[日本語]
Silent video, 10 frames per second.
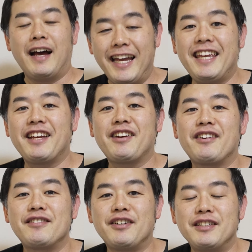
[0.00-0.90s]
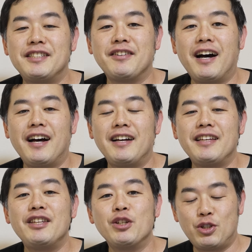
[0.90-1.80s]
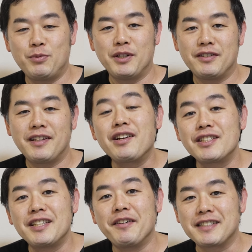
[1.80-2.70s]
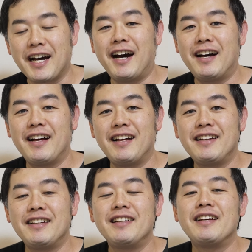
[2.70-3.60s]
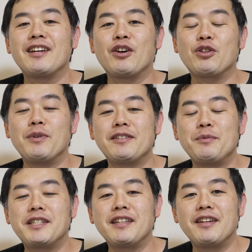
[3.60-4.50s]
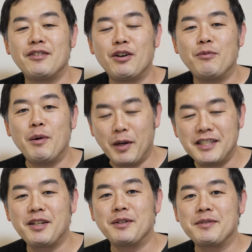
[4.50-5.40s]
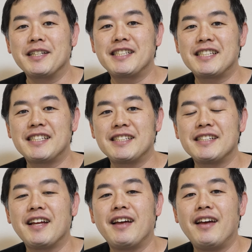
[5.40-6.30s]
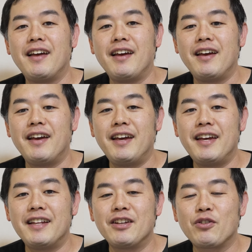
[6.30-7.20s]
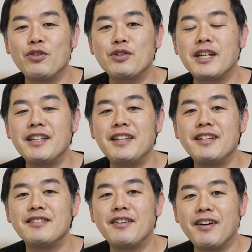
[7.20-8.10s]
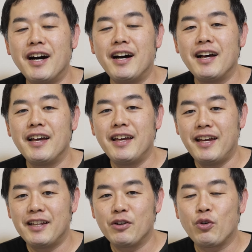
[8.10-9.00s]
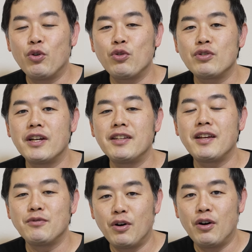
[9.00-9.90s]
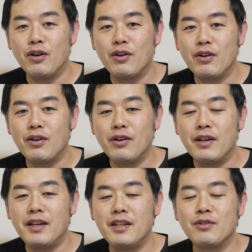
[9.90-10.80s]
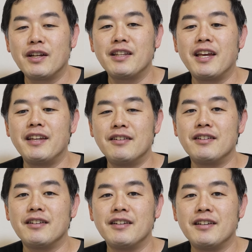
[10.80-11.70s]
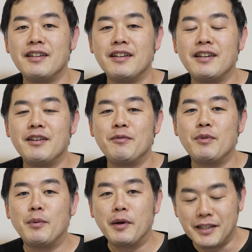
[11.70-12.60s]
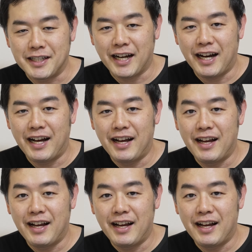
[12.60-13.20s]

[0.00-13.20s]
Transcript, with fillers: はいこんにちは YouTube 楽しんでますか言葉遊びチャンネルの桃市と申しますえっ、ー、とこのチャンネルでは、えーと、広告代理店を営んでいる桃市が